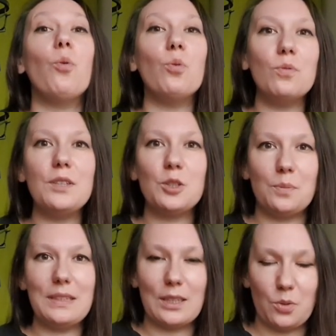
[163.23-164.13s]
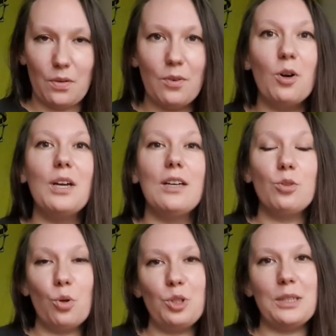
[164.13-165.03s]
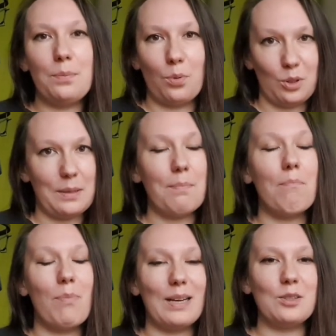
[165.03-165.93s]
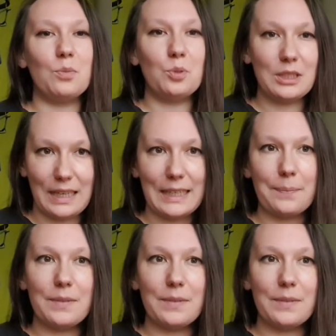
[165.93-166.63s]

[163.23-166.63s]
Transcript: Uwierz mi na słowo, to się potem bardzo przydaje.